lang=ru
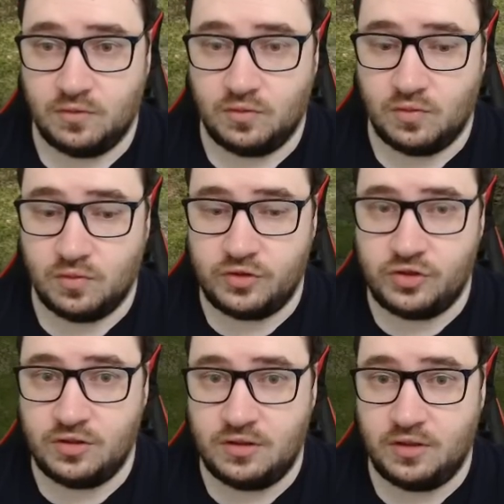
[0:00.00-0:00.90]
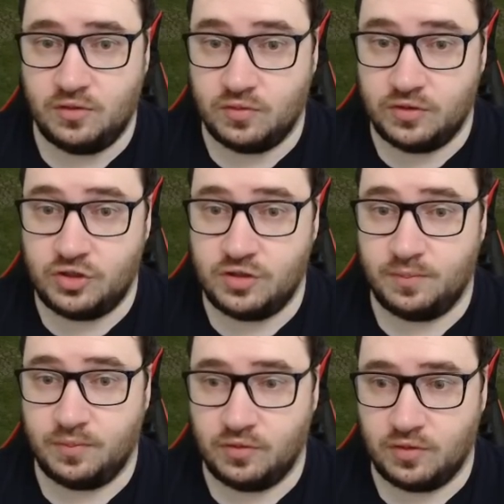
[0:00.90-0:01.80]
Очень и очень
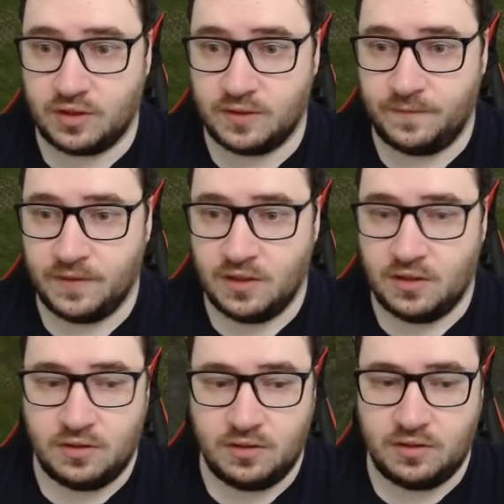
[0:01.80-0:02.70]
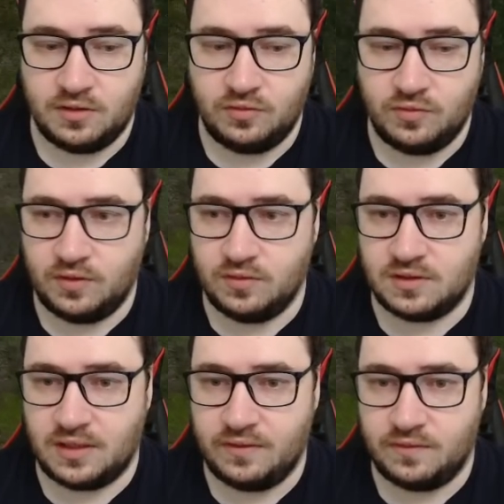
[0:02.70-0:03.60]
плохо. Э, Нуаду
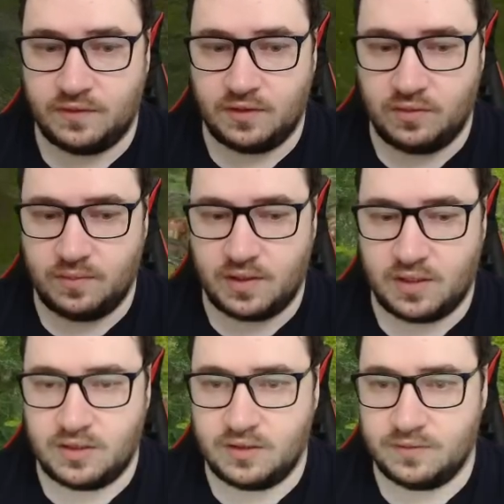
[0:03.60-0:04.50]
ставит второй барак.